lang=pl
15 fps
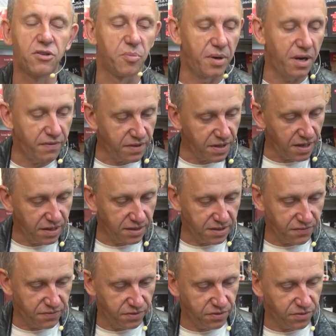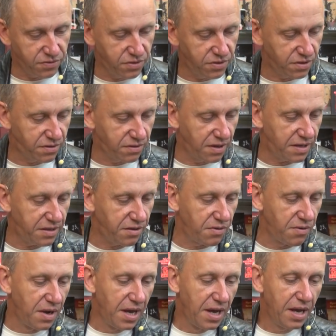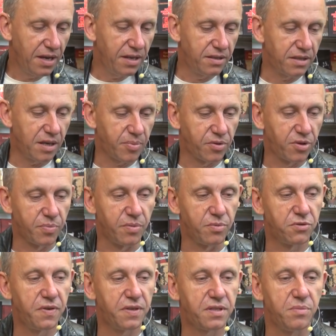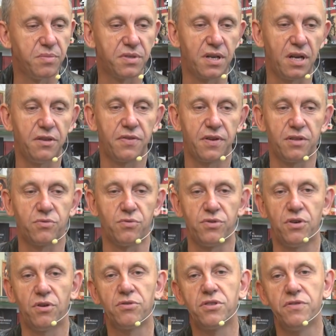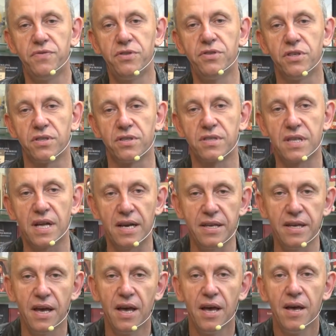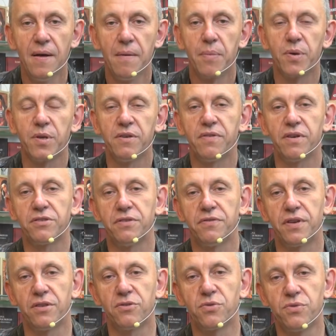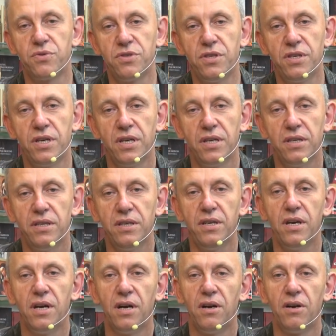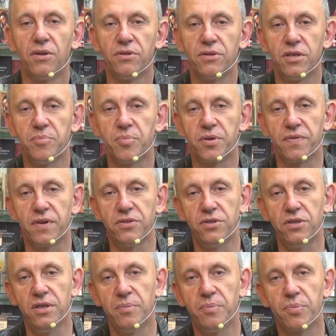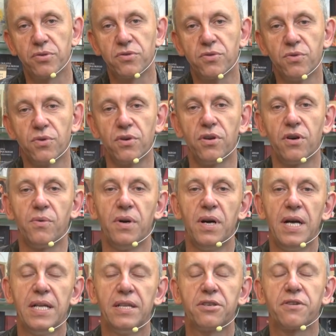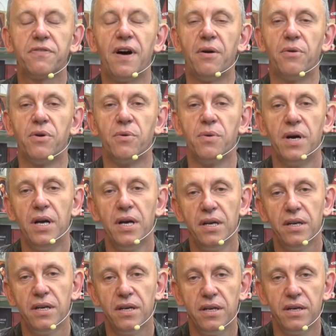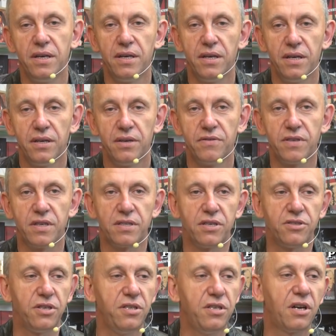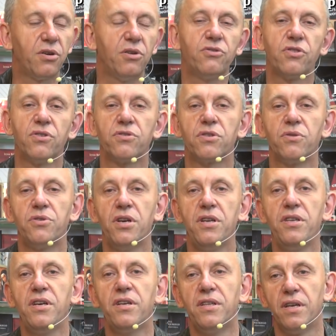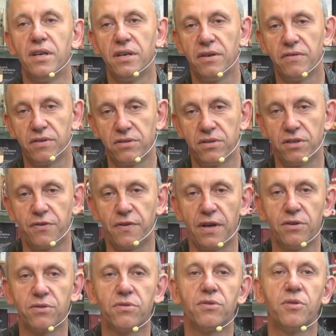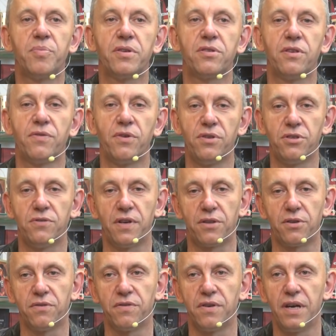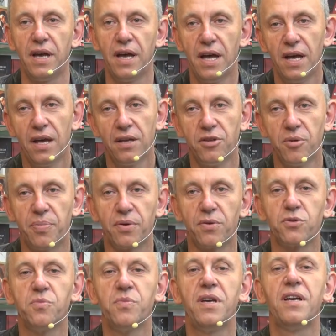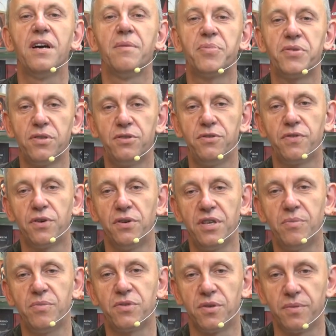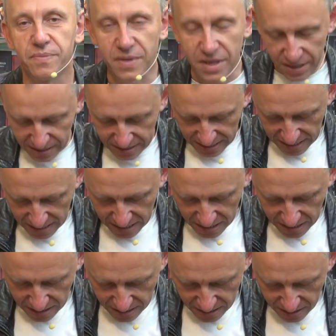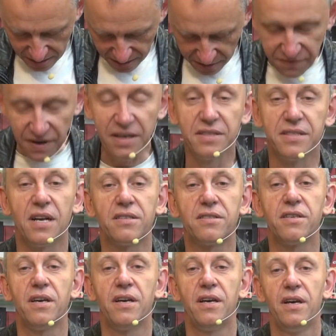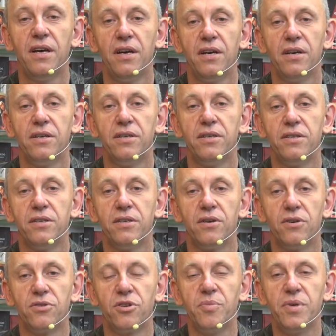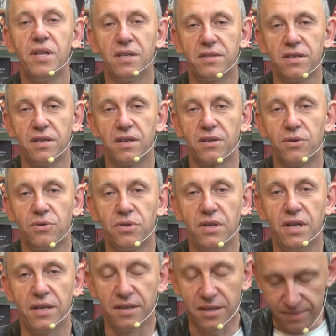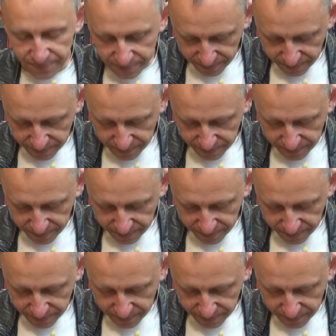to prawda, ale za wojną 30-letnią i za potopem szwedzkim stali Francuzi. Oczywiście, że stali, ponieważ Francuzi i Londyn prowadzili podskórną, trwałą E, w zasadzie niekończącą się nigdy, właśnie trwającą do I wojny światowej, do porozumienia przeciwko Niemcom, tak, e, rywalizację e, o dominację nad kontynentem.